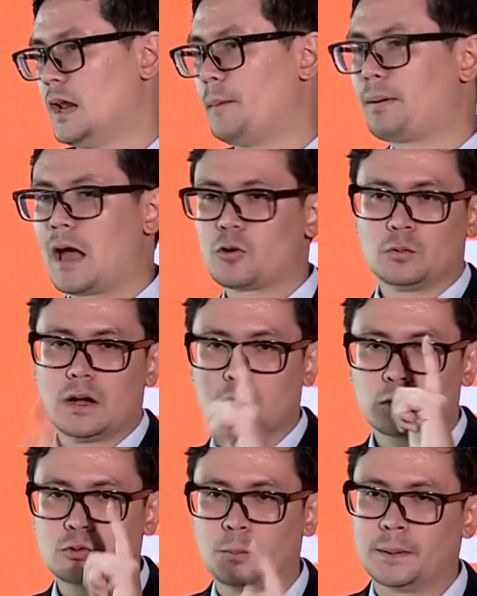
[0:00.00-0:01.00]
และปรากฏว่า
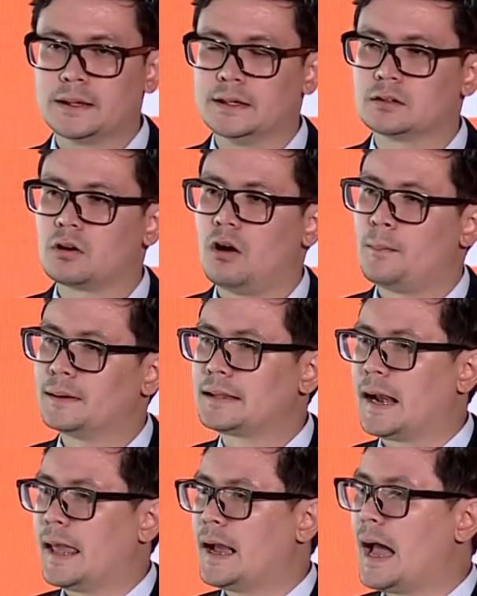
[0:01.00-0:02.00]
คุณอุปกิจ ก็ออกมาถ
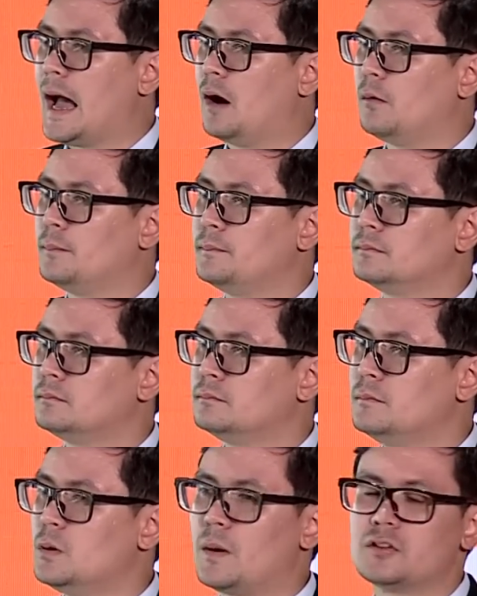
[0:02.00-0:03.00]
แถลงข่าว
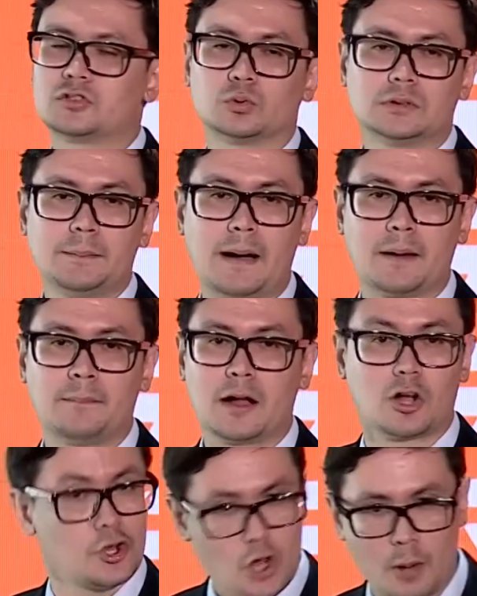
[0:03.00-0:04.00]
เมื่อวันศุกร์ที่ผ่านมา
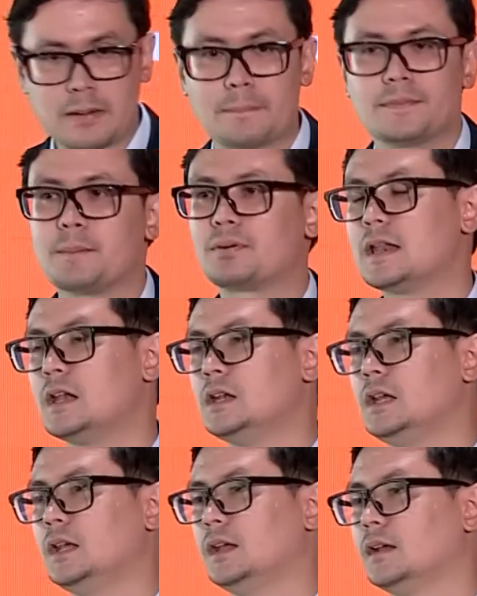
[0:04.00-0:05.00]
ก็ยอมรับในประเด็น
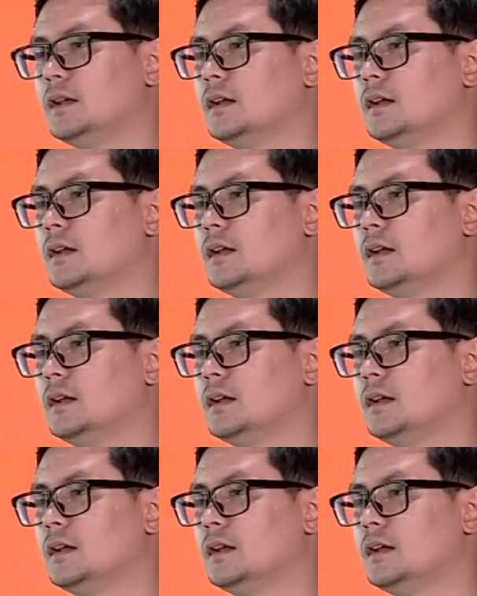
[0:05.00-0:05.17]
นี้